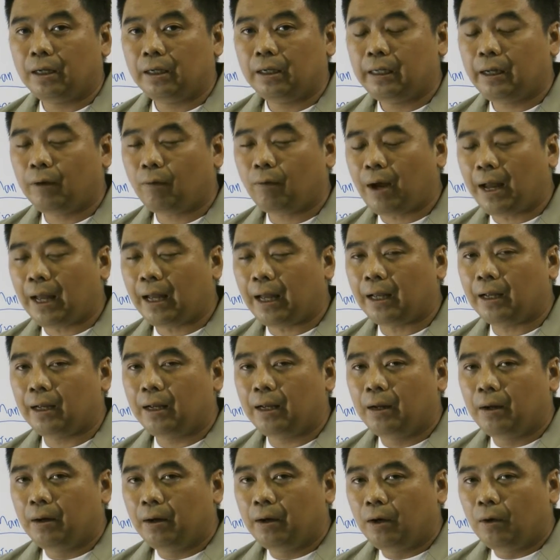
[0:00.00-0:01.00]
เรียกว่า
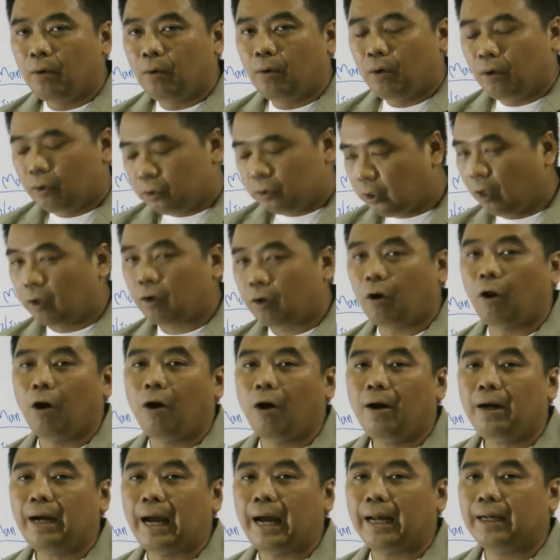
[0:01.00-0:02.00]
สอดคล้อ
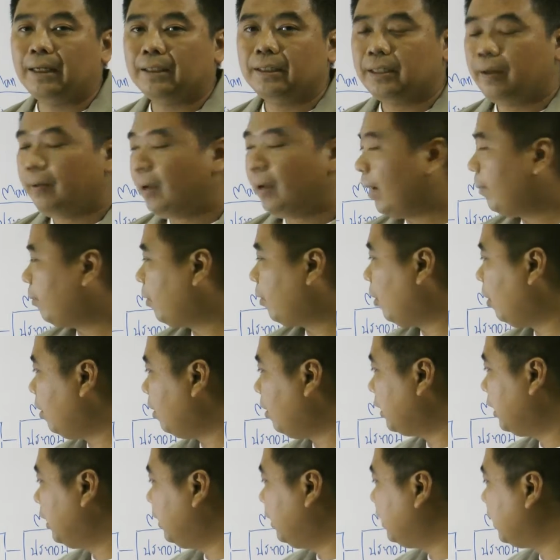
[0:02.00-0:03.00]
งกันใช่ไหมครับก็
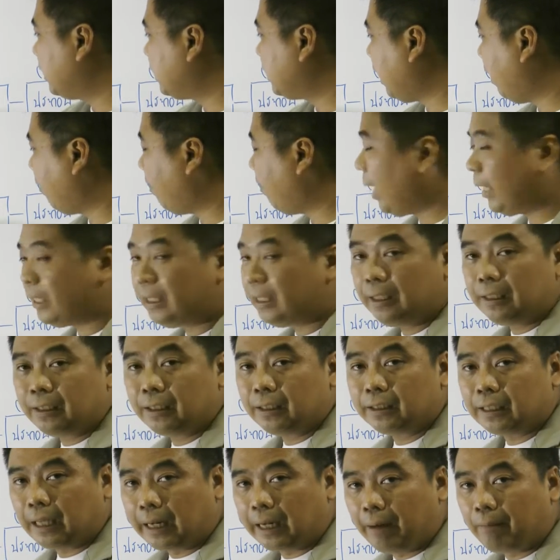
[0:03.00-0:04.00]
ถึงจะสามารถที่
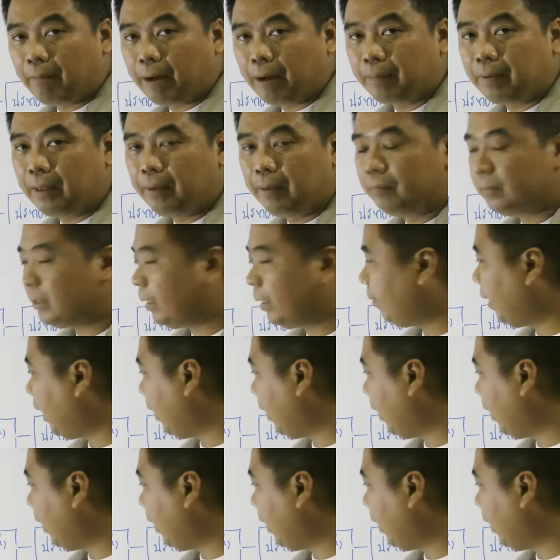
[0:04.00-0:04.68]
จะนำมาพิมพ์ใช่ไหม